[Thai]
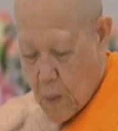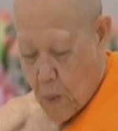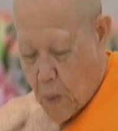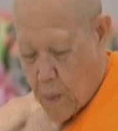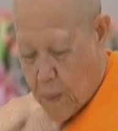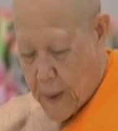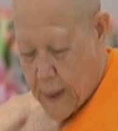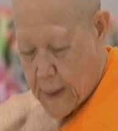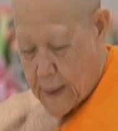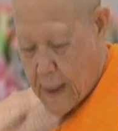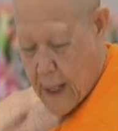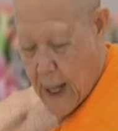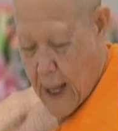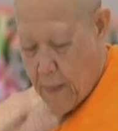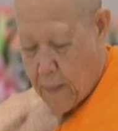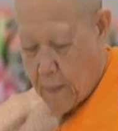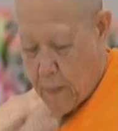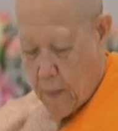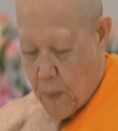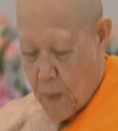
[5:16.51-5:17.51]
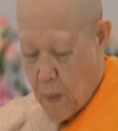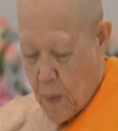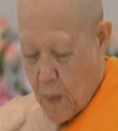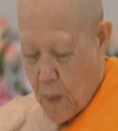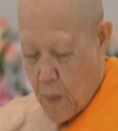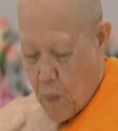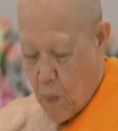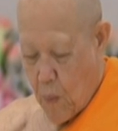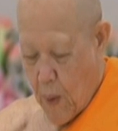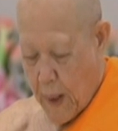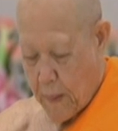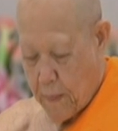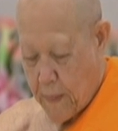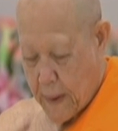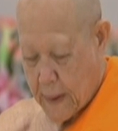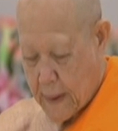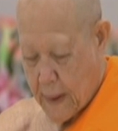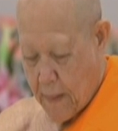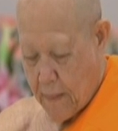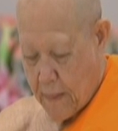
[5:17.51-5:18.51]
ลูกพระธรรม วัดพ
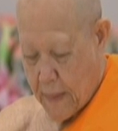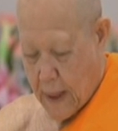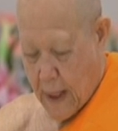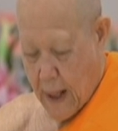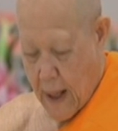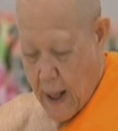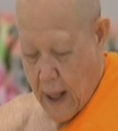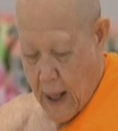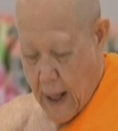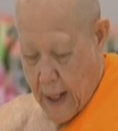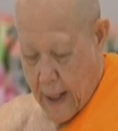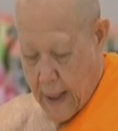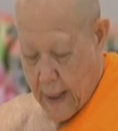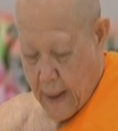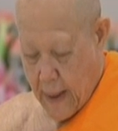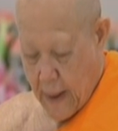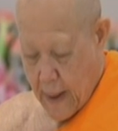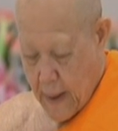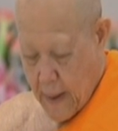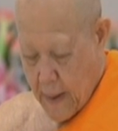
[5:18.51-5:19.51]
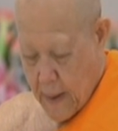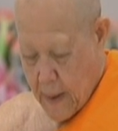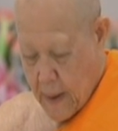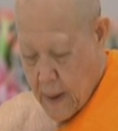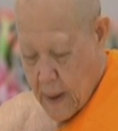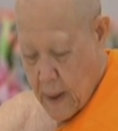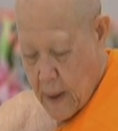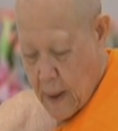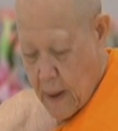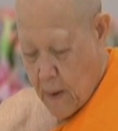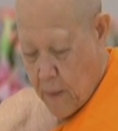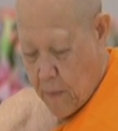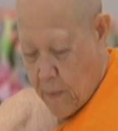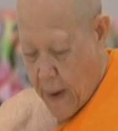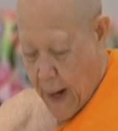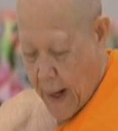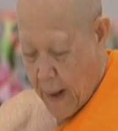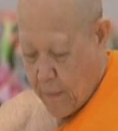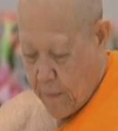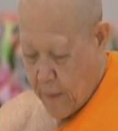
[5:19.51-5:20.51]
ระธรรมกาย แฟ
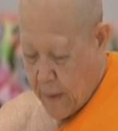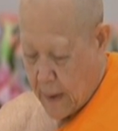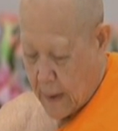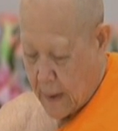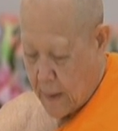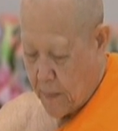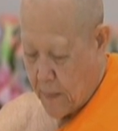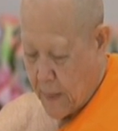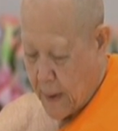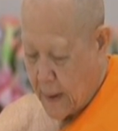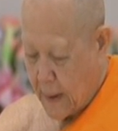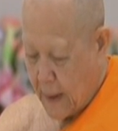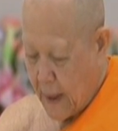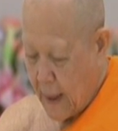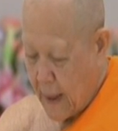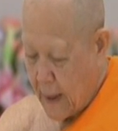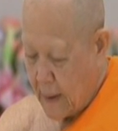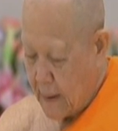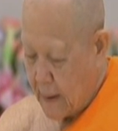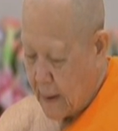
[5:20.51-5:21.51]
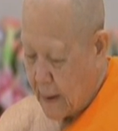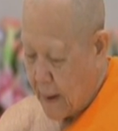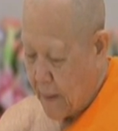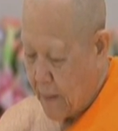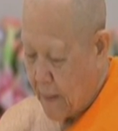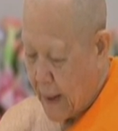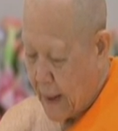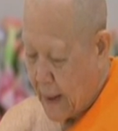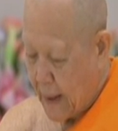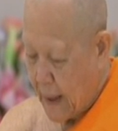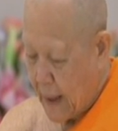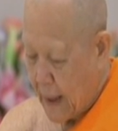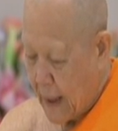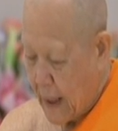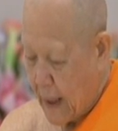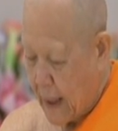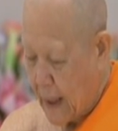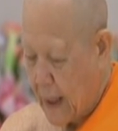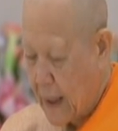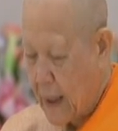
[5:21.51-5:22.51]
รงเฟิร์ต ประเทศเยอรม
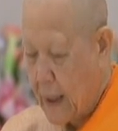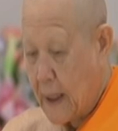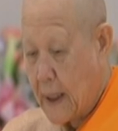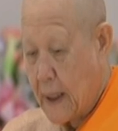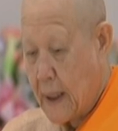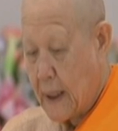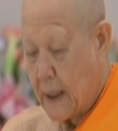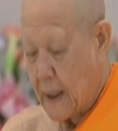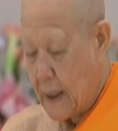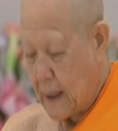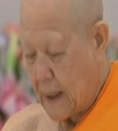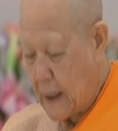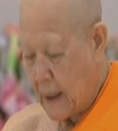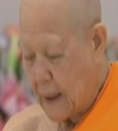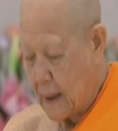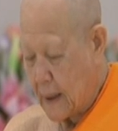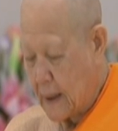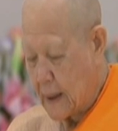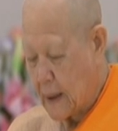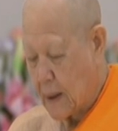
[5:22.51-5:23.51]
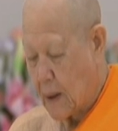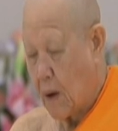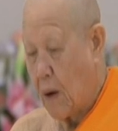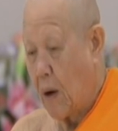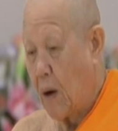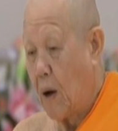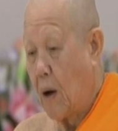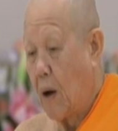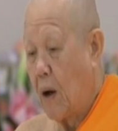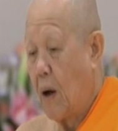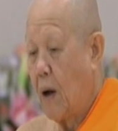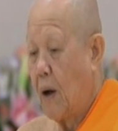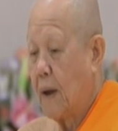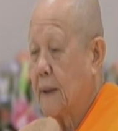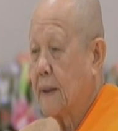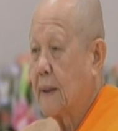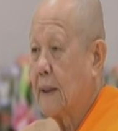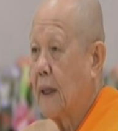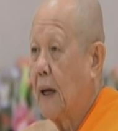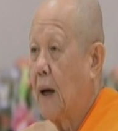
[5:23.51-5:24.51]
นีหนึ่งกอง
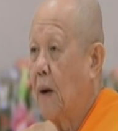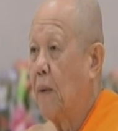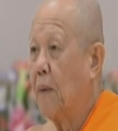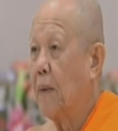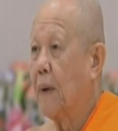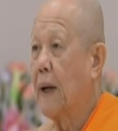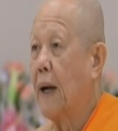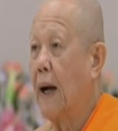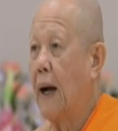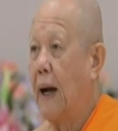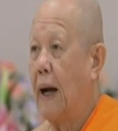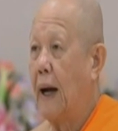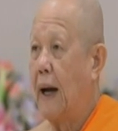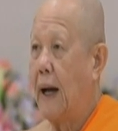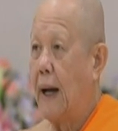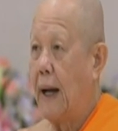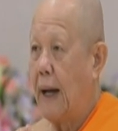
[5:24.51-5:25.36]
เจ้าคา